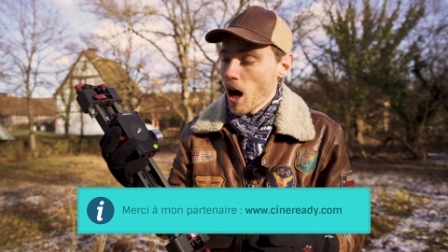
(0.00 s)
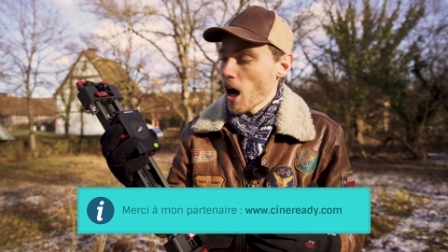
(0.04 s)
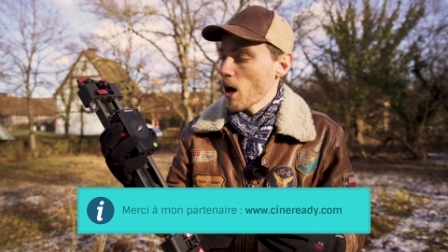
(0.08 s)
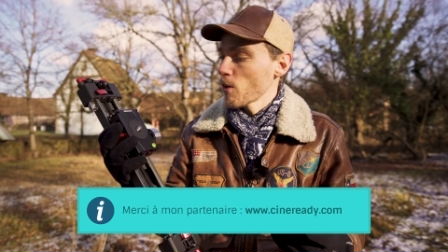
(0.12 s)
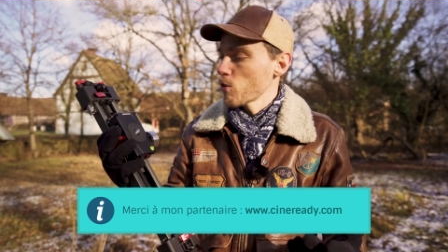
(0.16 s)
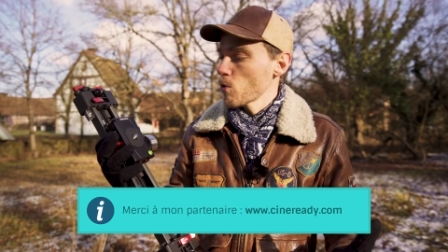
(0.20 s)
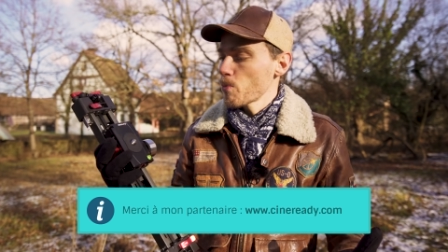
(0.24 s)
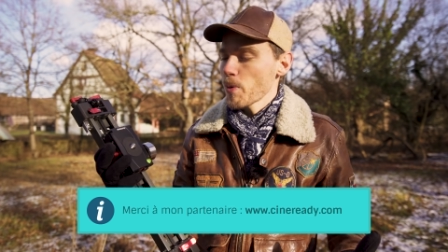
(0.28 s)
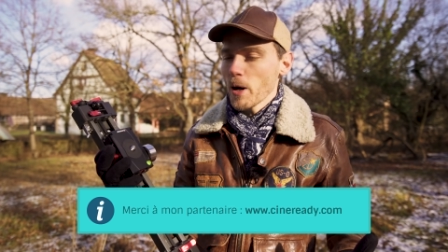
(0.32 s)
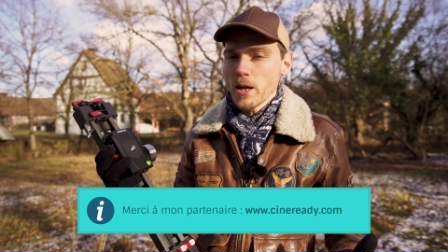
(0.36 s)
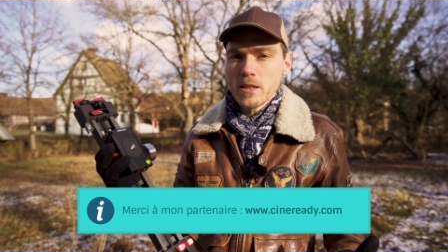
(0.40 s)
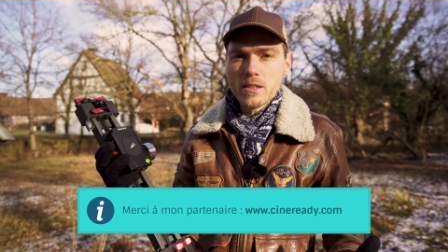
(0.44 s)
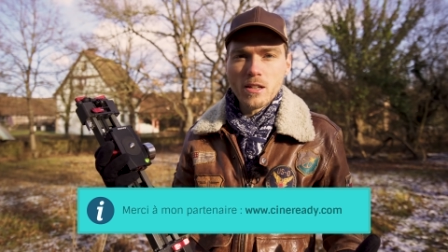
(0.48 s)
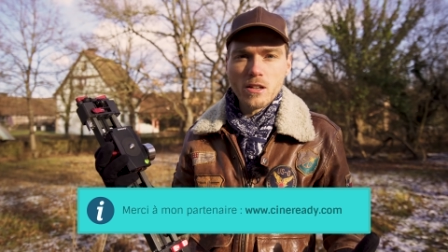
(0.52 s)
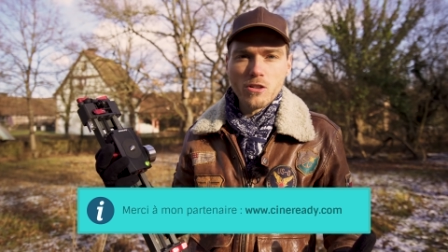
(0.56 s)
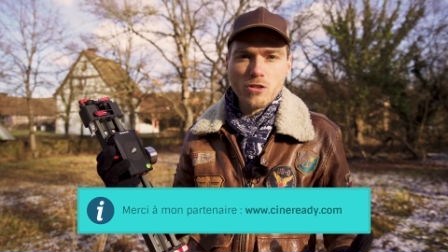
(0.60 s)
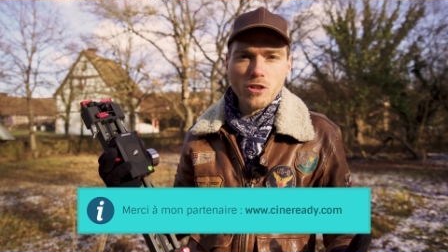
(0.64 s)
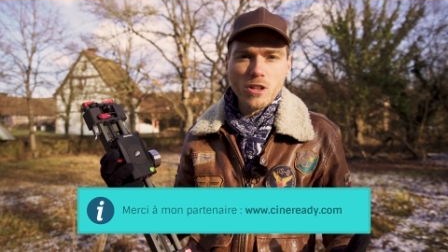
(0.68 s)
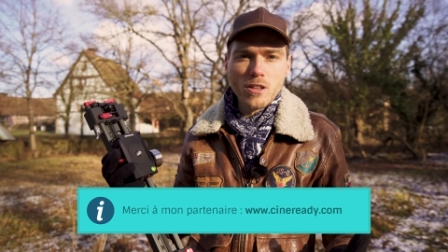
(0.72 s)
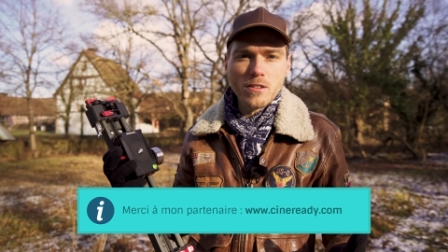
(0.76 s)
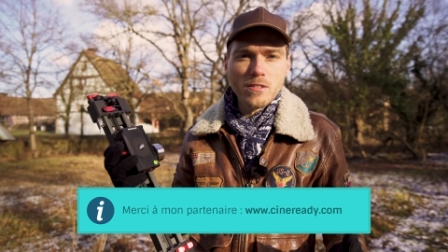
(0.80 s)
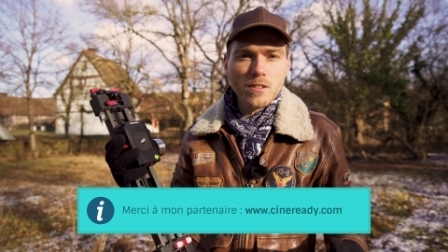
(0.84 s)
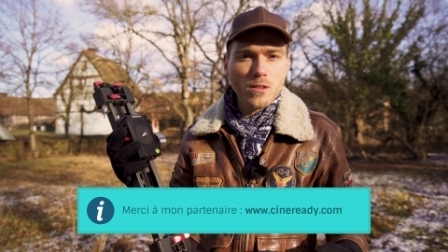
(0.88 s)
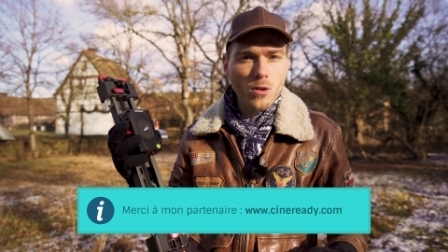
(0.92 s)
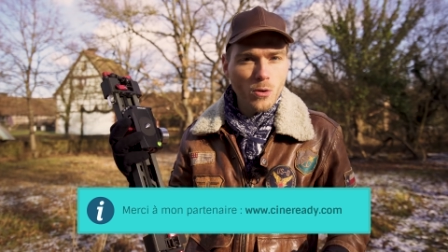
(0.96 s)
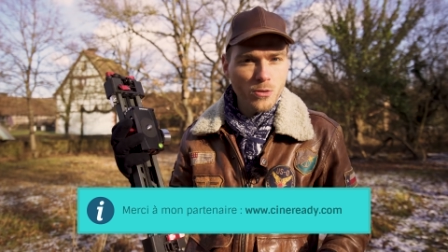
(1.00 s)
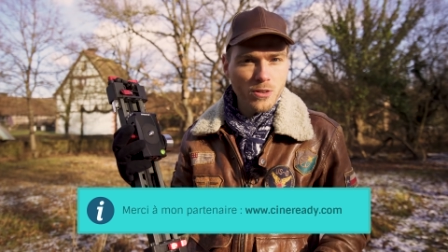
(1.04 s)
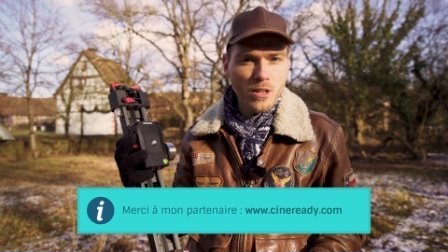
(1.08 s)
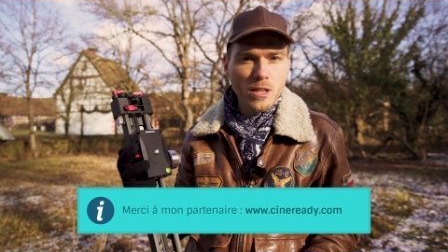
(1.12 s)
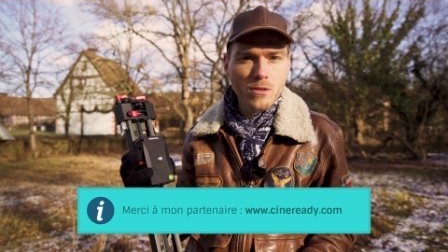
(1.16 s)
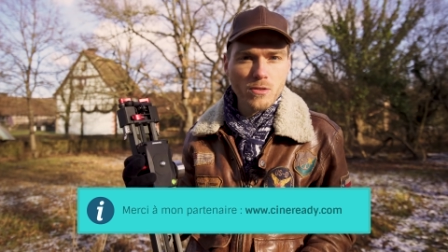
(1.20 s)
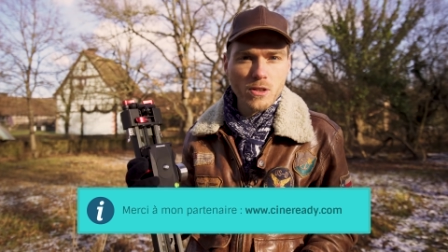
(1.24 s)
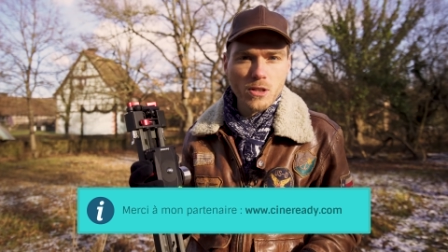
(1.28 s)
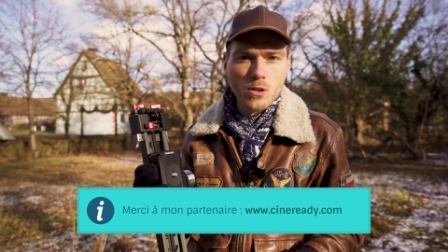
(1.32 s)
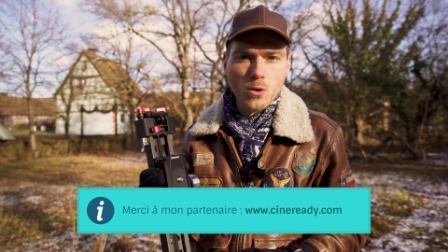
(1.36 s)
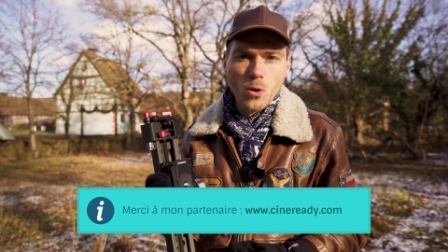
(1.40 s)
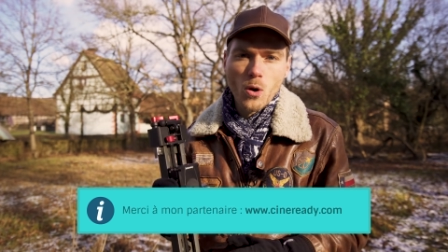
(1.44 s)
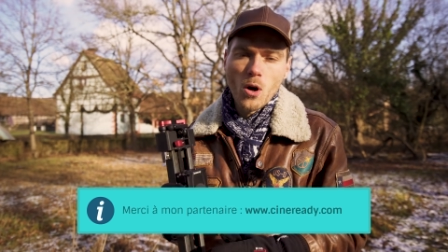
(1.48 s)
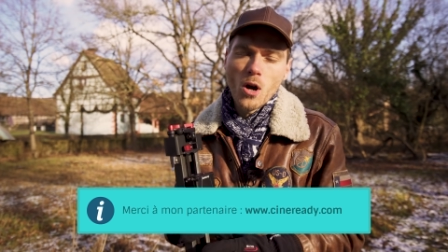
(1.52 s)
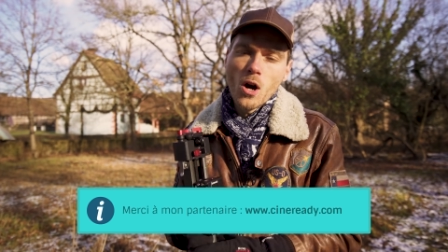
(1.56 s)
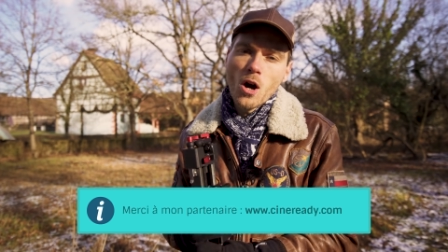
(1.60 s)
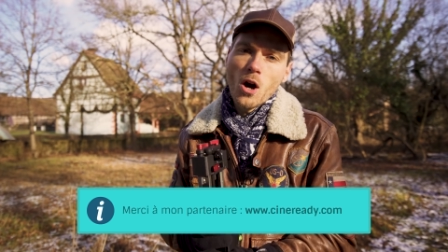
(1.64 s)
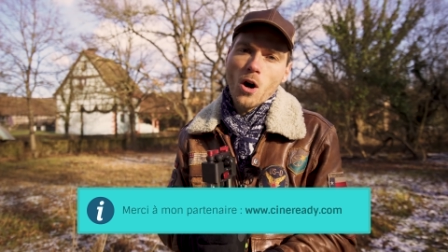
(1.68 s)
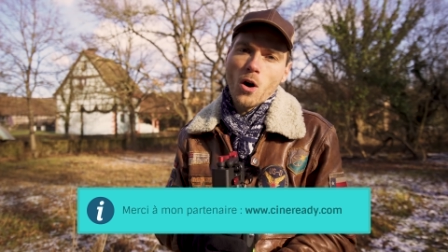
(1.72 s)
à vous partager ici dans cette vidéo.